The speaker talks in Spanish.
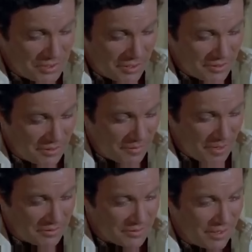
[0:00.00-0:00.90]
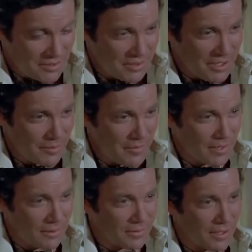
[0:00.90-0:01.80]
Resulta
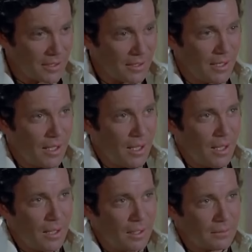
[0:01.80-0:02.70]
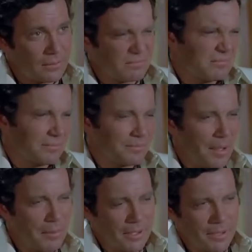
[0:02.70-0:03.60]
sorprendente saber que,
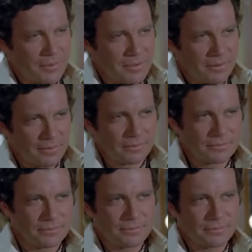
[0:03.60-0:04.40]
incluso en el plató de la